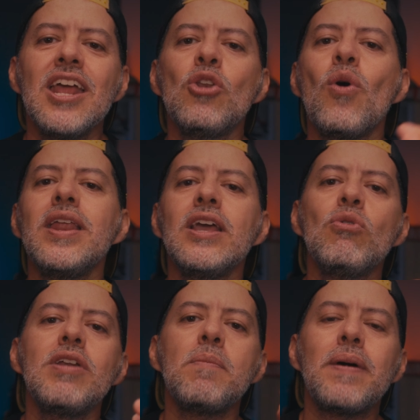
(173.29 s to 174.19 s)
No hay
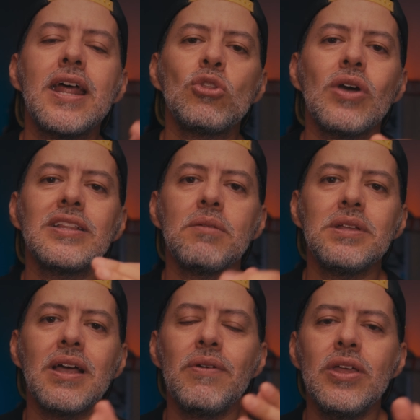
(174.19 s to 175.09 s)
ningún aparato que
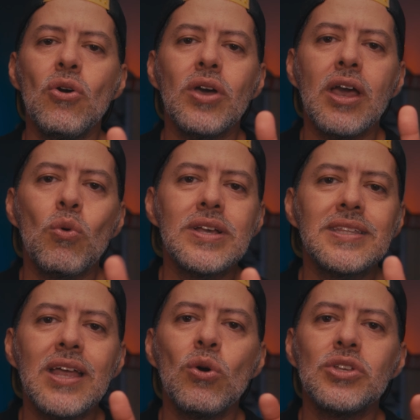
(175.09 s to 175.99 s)
tramita video que
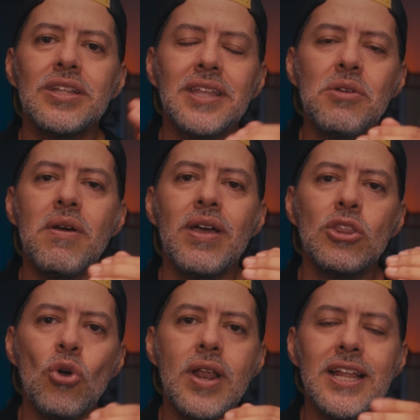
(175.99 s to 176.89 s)
cueste 89
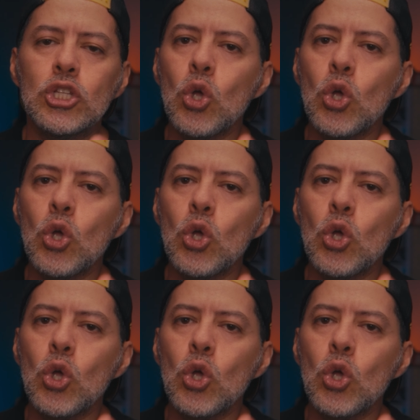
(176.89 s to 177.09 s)
dólares.